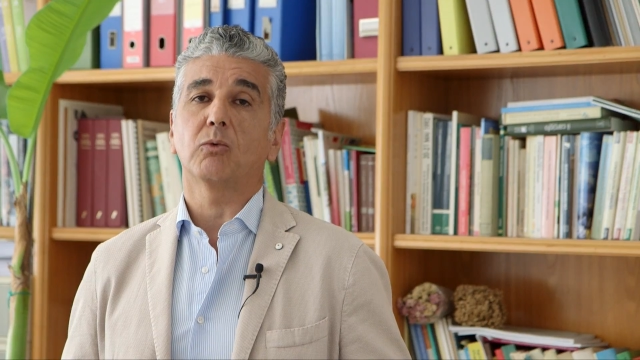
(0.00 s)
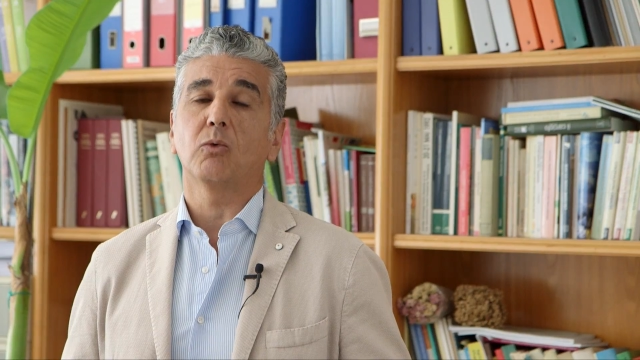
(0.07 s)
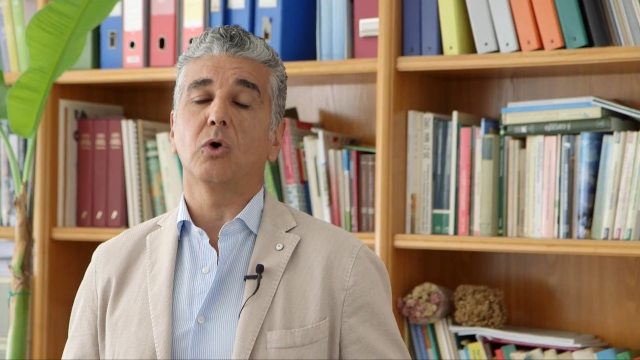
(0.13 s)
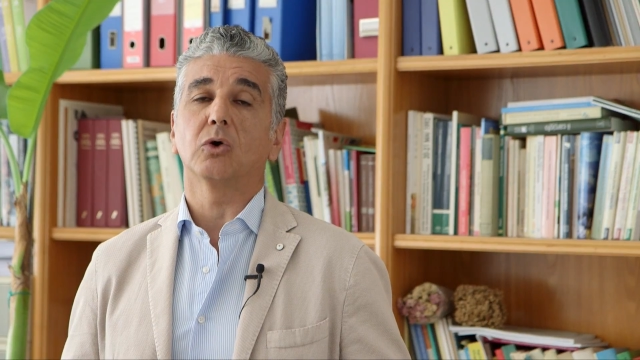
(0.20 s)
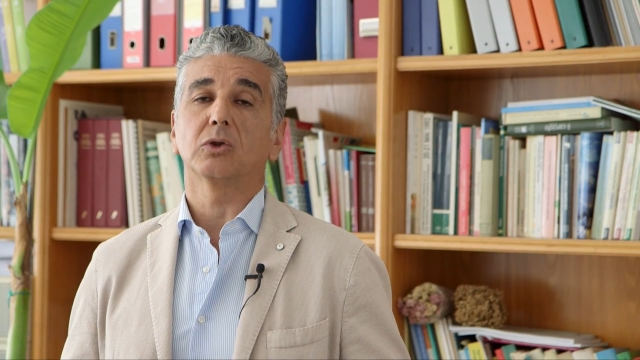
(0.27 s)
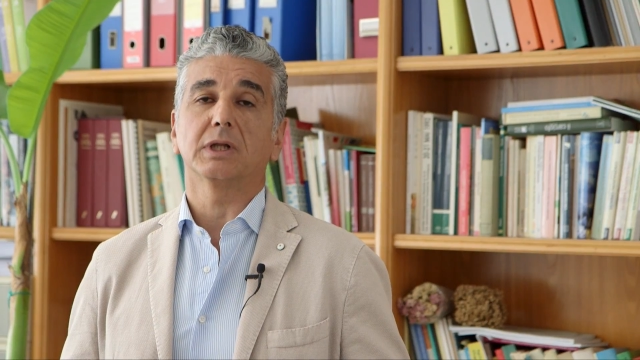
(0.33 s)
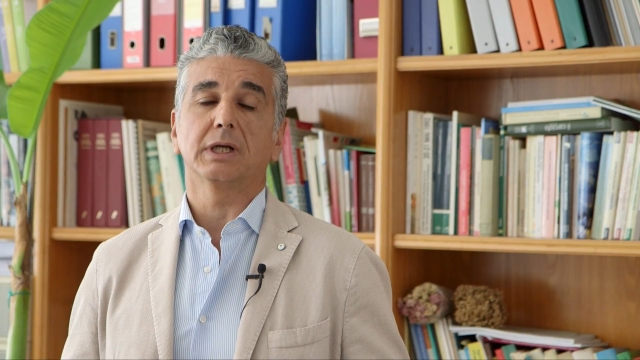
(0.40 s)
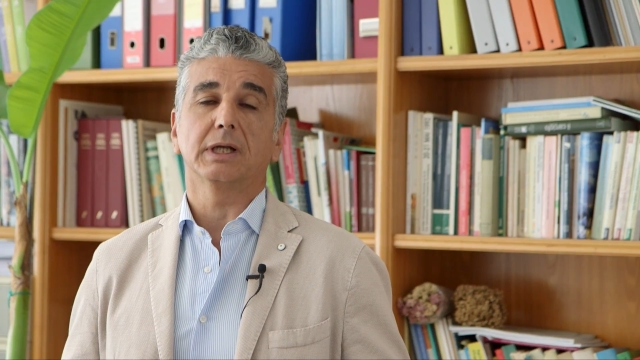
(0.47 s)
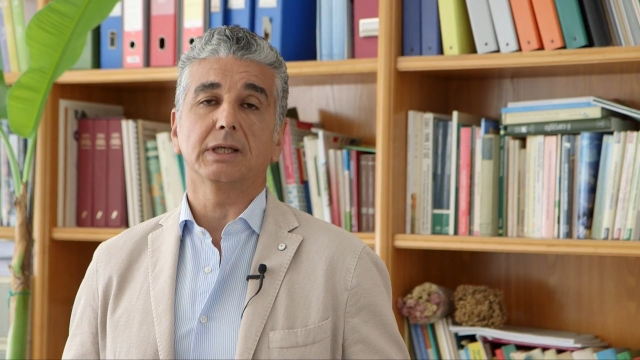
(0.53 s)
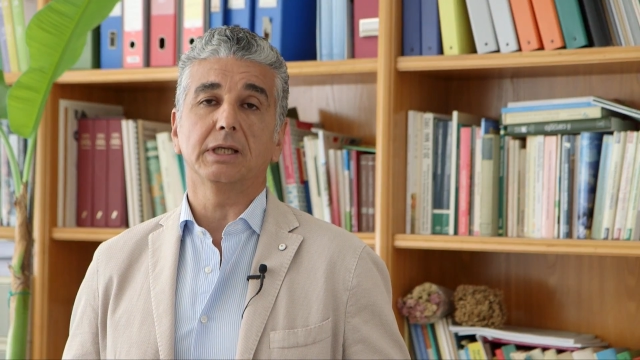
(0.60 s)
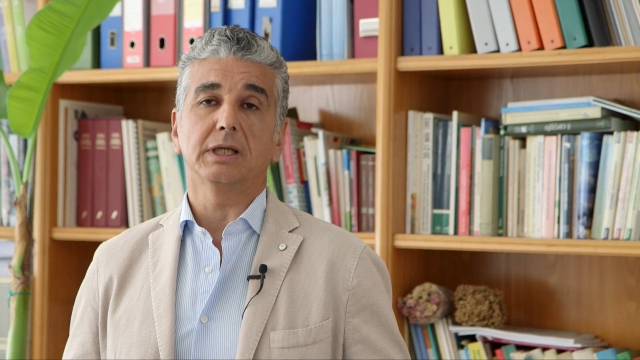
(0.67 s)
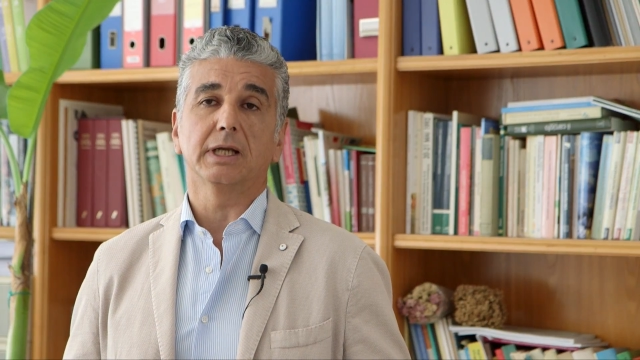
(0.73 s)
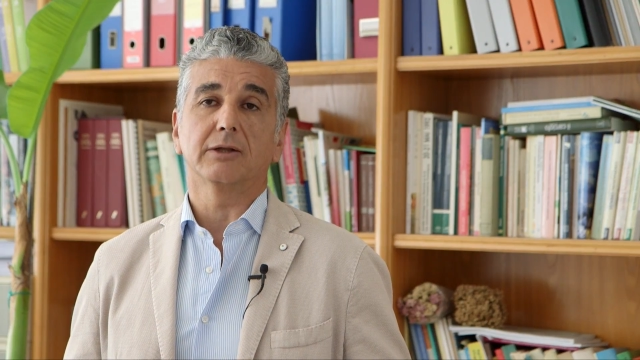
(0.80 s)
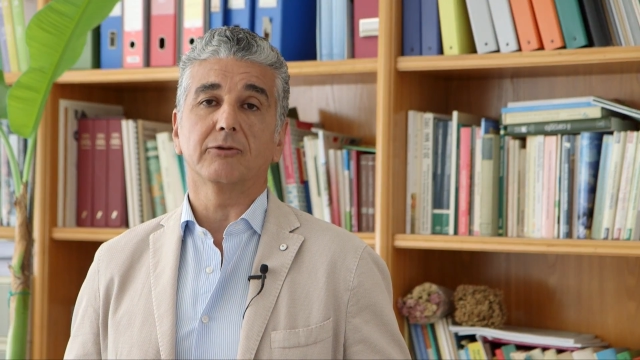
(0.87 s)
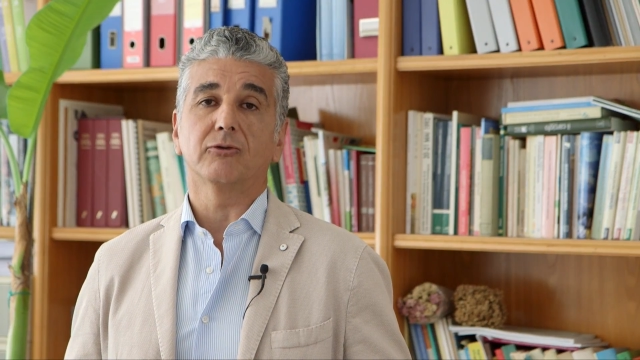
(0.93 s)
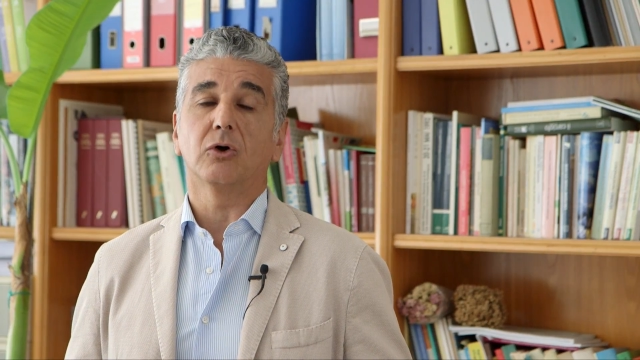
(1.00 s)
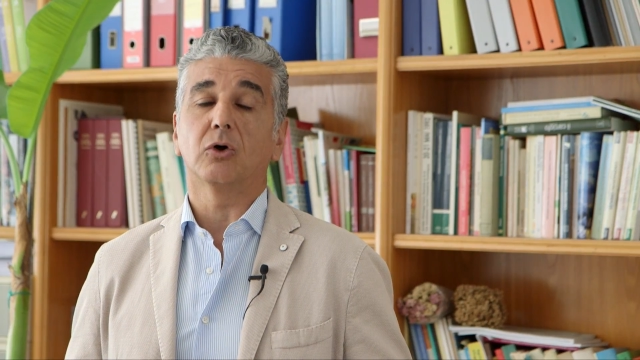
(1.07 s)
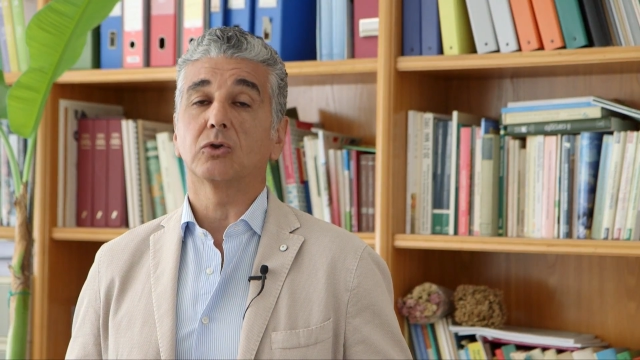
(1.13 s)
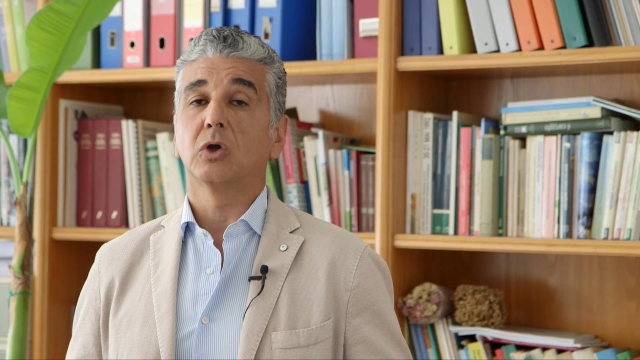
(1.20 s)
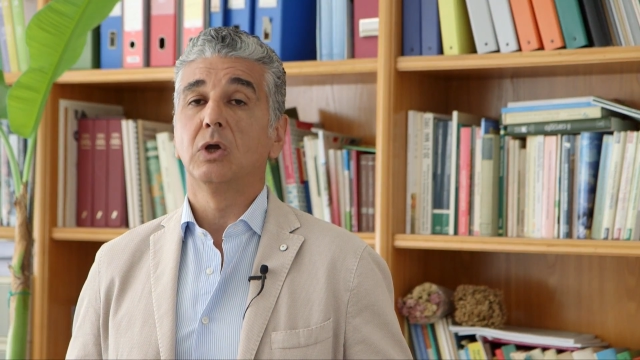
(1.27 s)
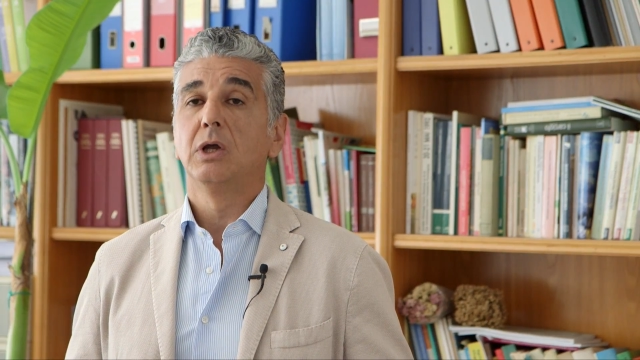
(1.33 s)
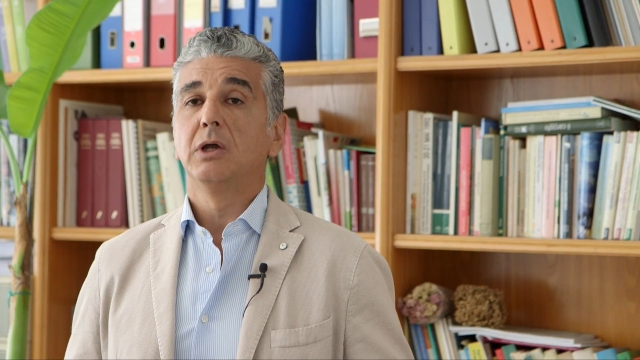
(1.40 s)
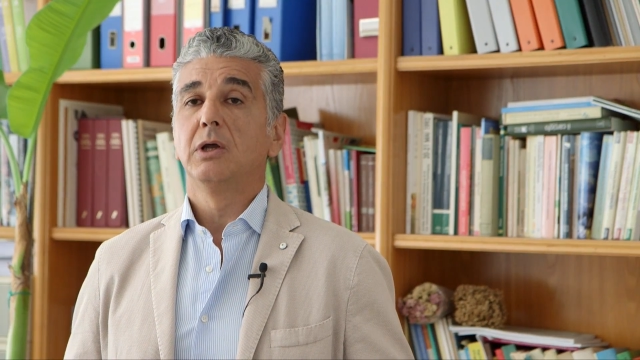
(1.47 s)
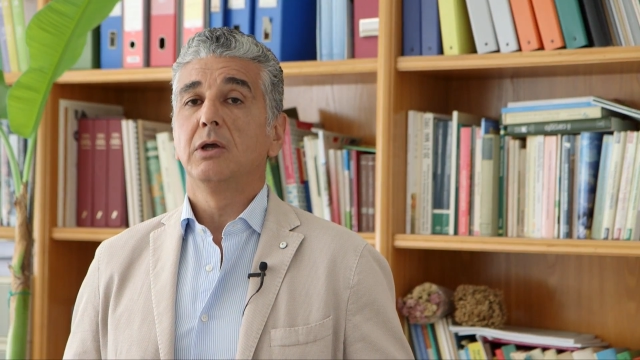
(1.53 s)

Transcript: quota di azoto.